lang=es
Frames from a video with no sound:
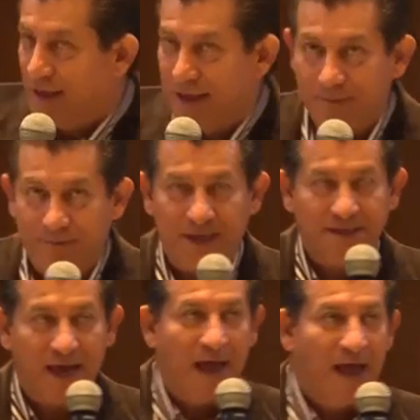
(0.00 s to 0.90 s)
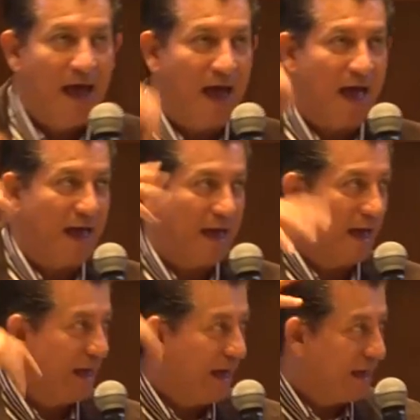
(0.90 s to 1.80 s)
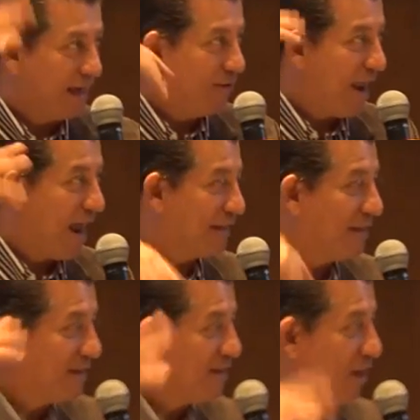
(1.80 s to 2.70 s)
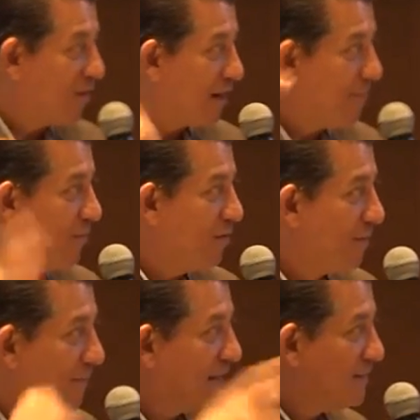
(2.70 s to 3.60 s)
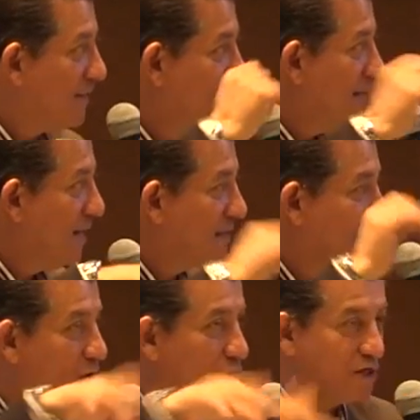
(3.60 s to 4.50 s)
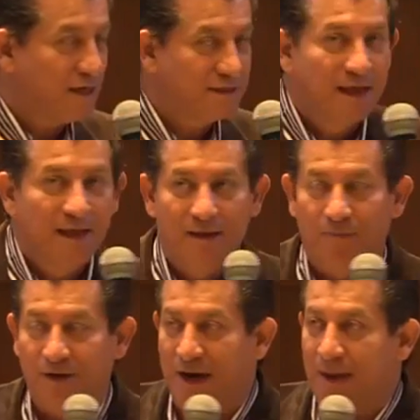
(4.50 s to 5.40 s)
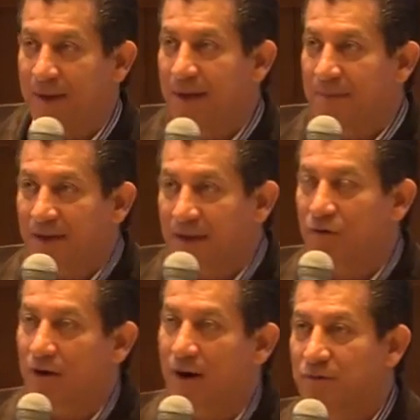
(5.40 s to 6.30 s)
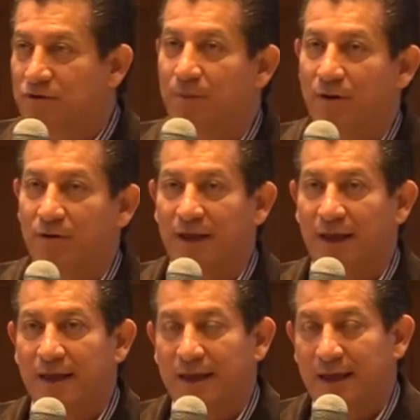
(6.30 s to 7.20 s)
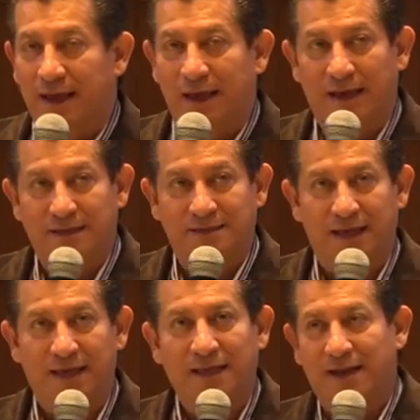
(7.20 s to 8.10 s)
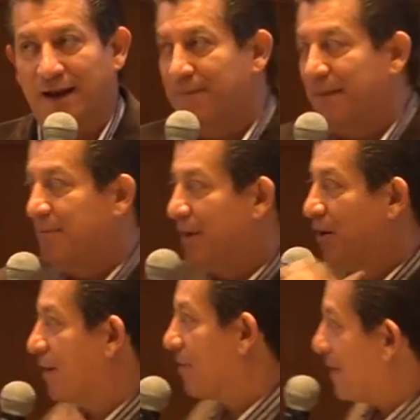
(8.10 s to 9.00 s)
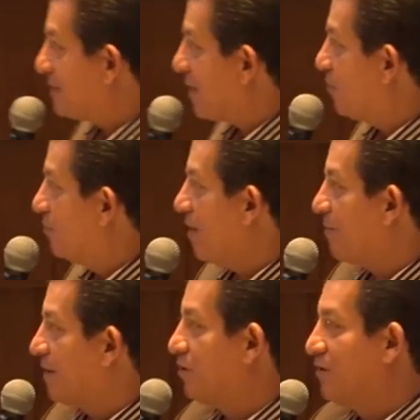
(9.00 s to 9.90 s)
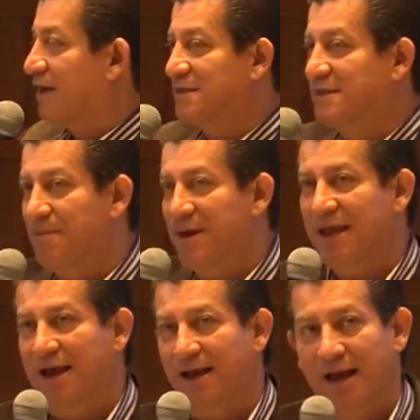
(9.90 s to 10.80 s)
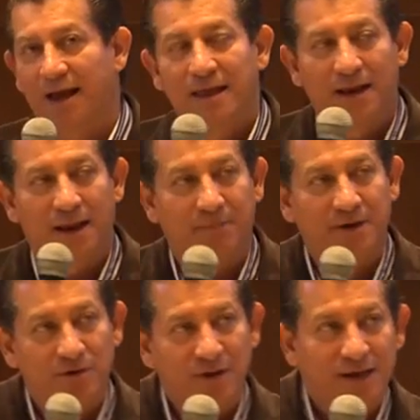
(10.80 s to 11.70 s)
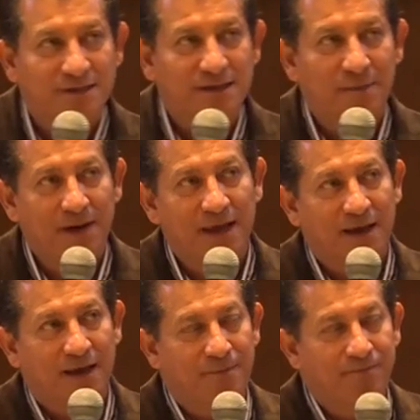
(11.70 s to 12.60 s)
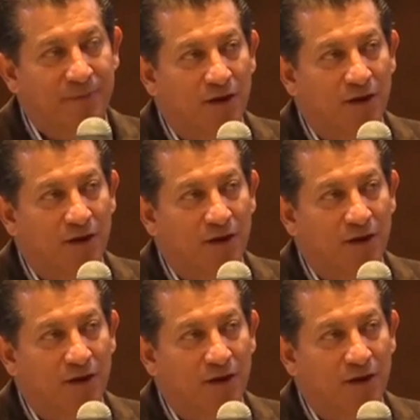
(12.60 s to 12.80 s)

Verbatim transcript: y empieza a, hablar demasiado rápido, a meterse en miles de cosas, pues rápidamente corramos para donde el psiquiatra. Pero ¿qué pasa con una persona que está maníaca? La persona que está maníaca,